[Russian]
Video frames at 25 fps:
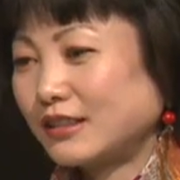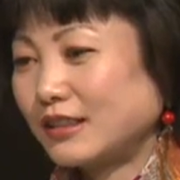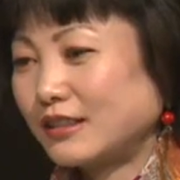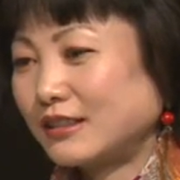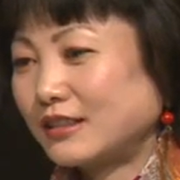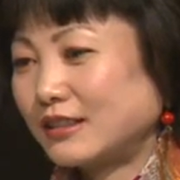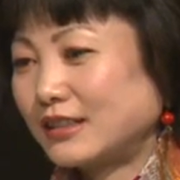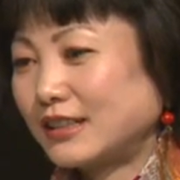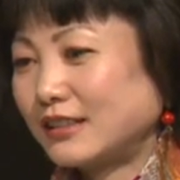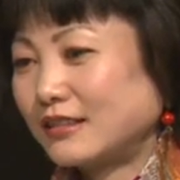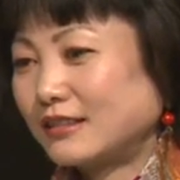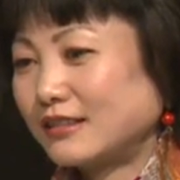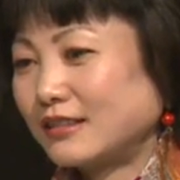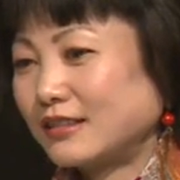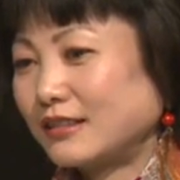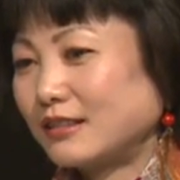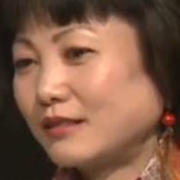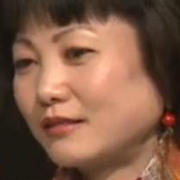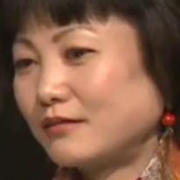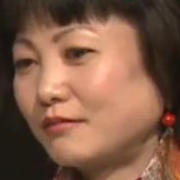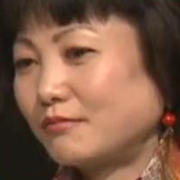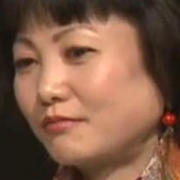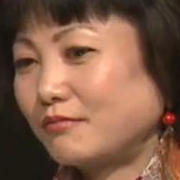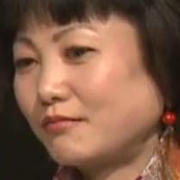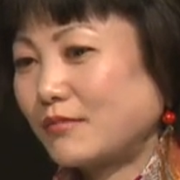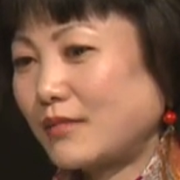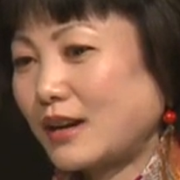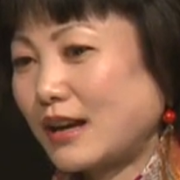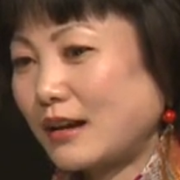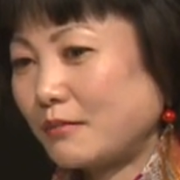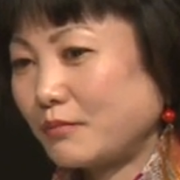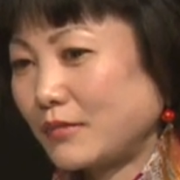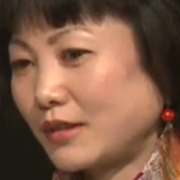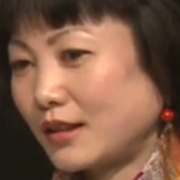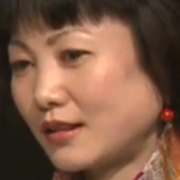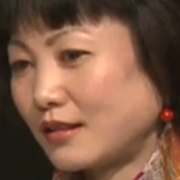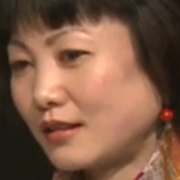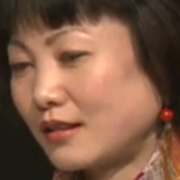э,
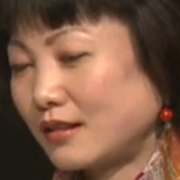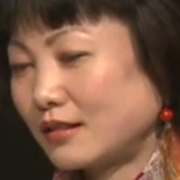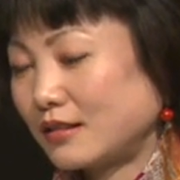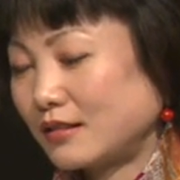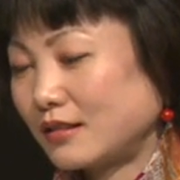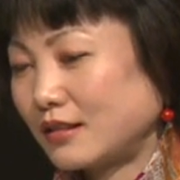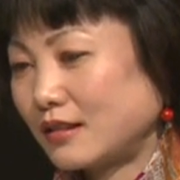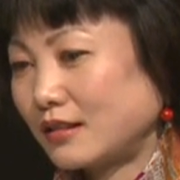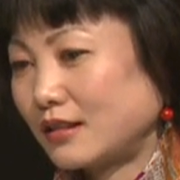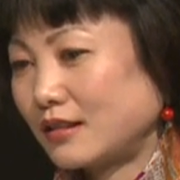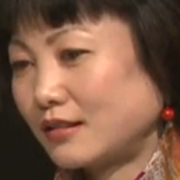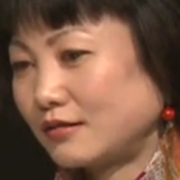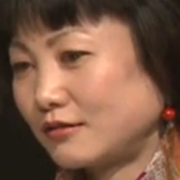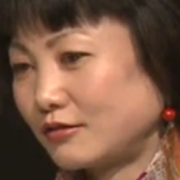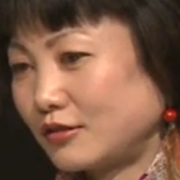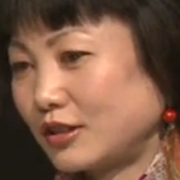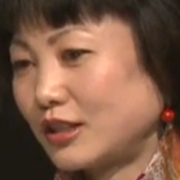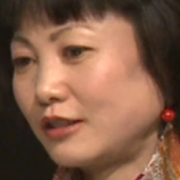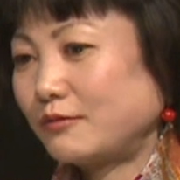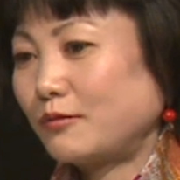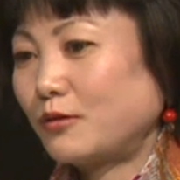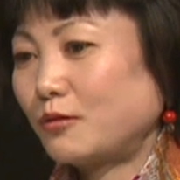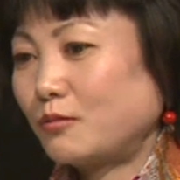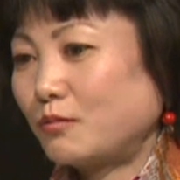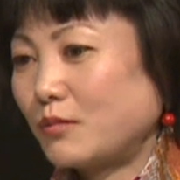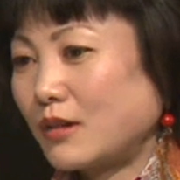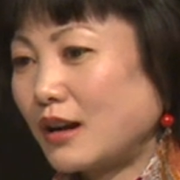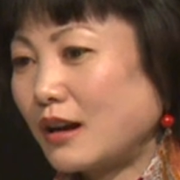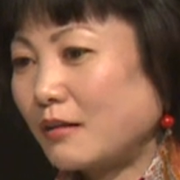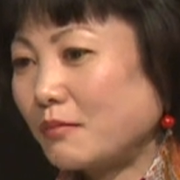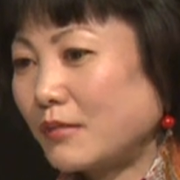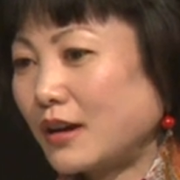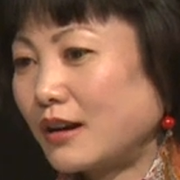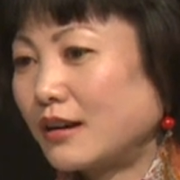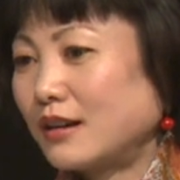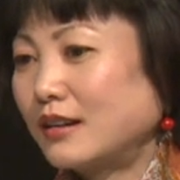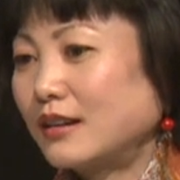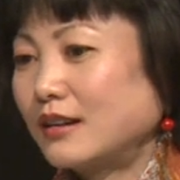мамин, ну, его
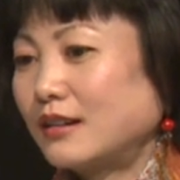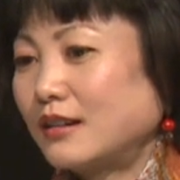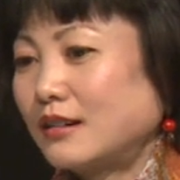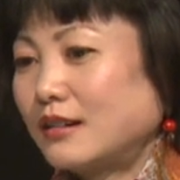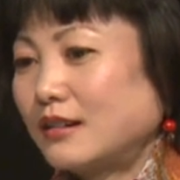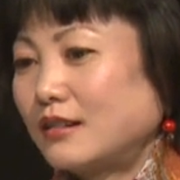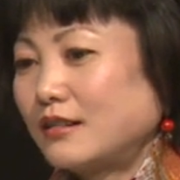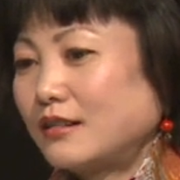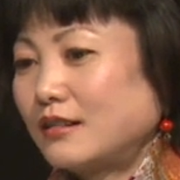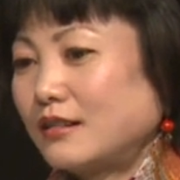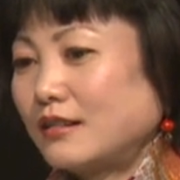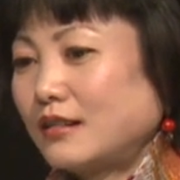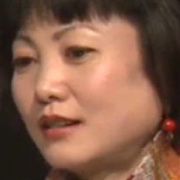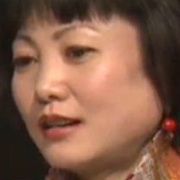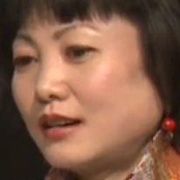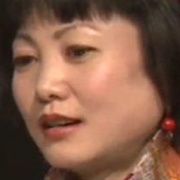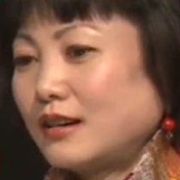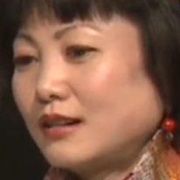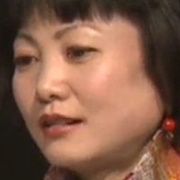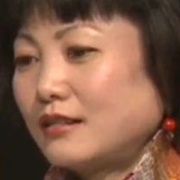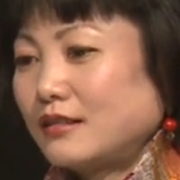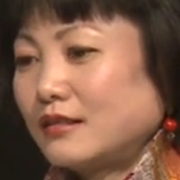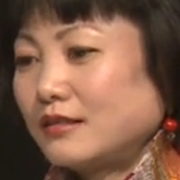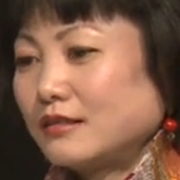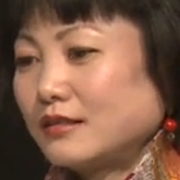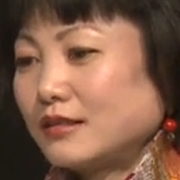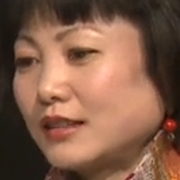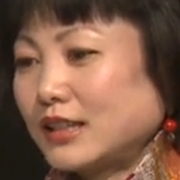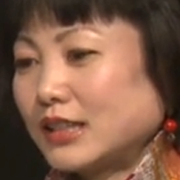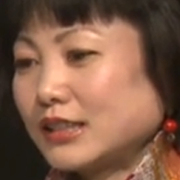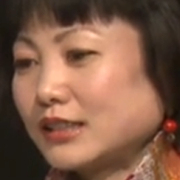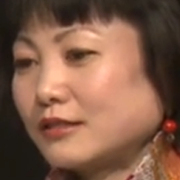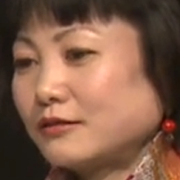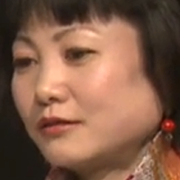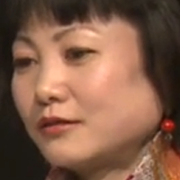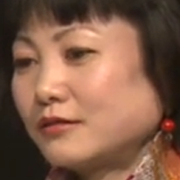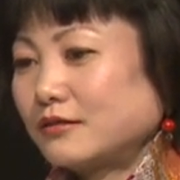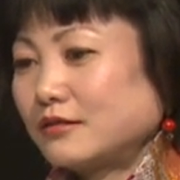мама,
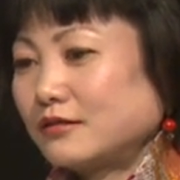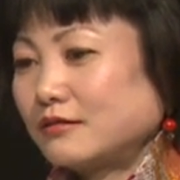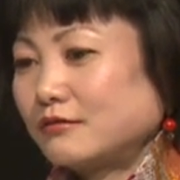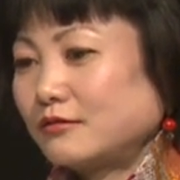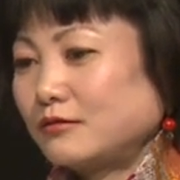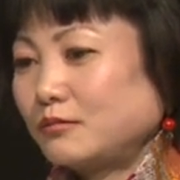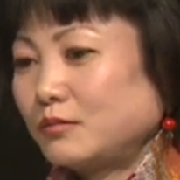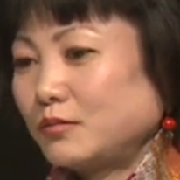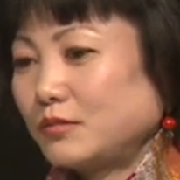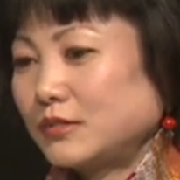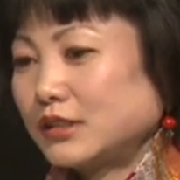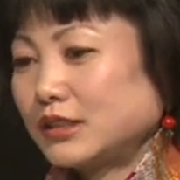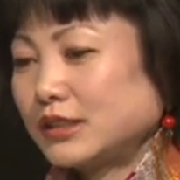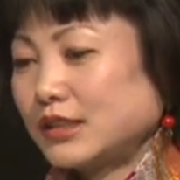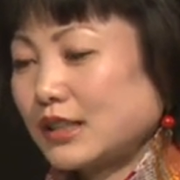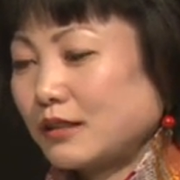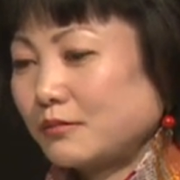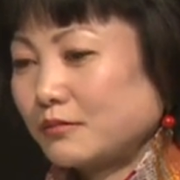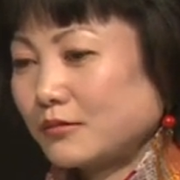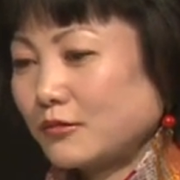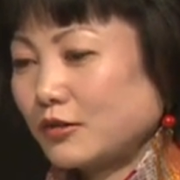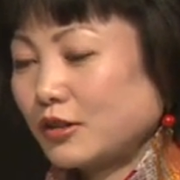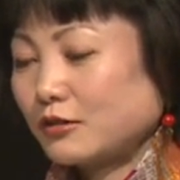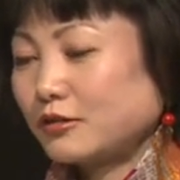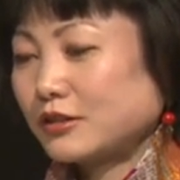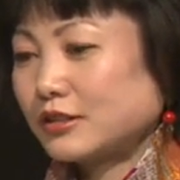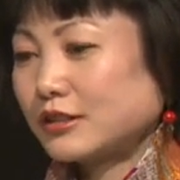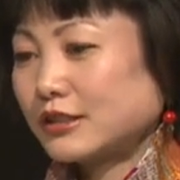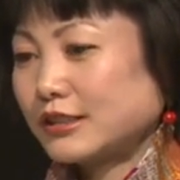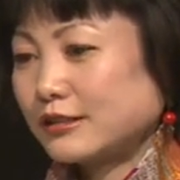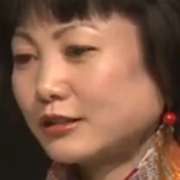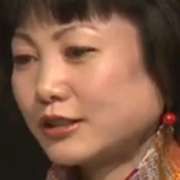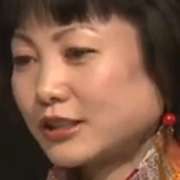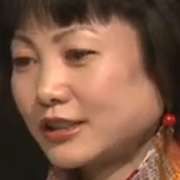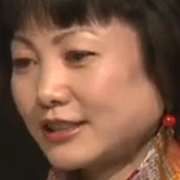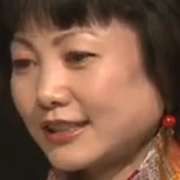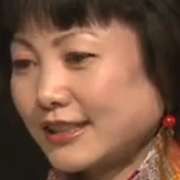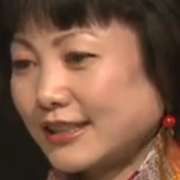нас со мной
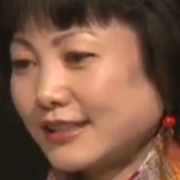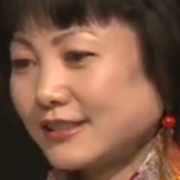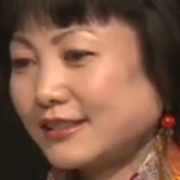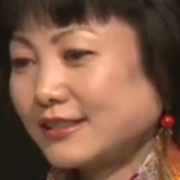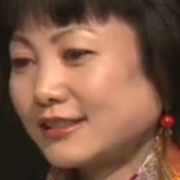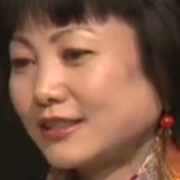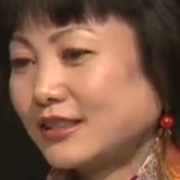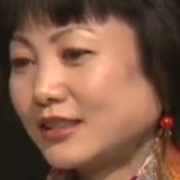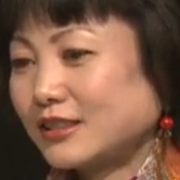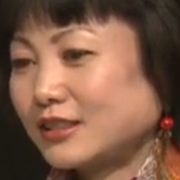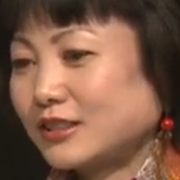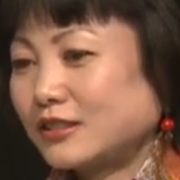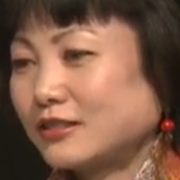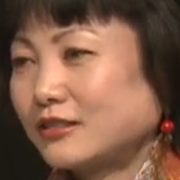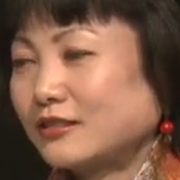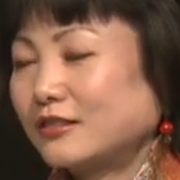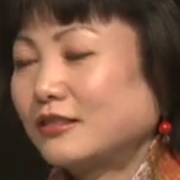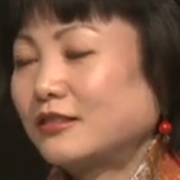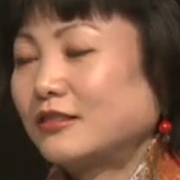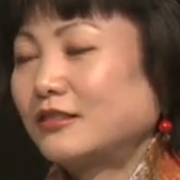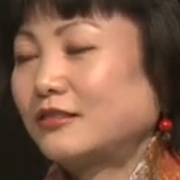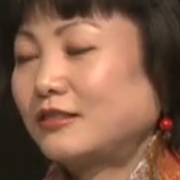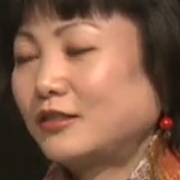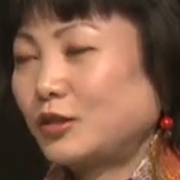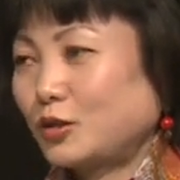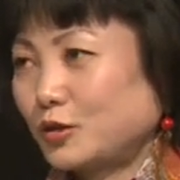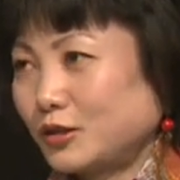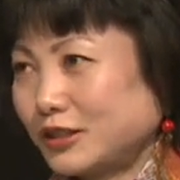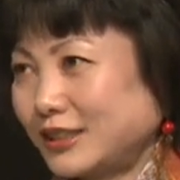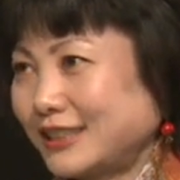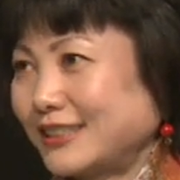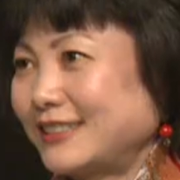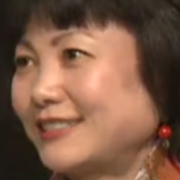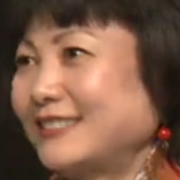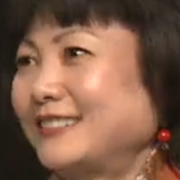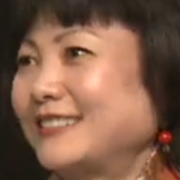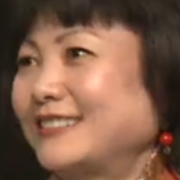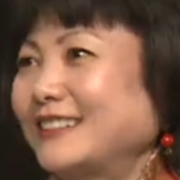встретила с
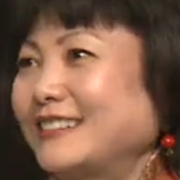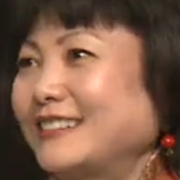Розой.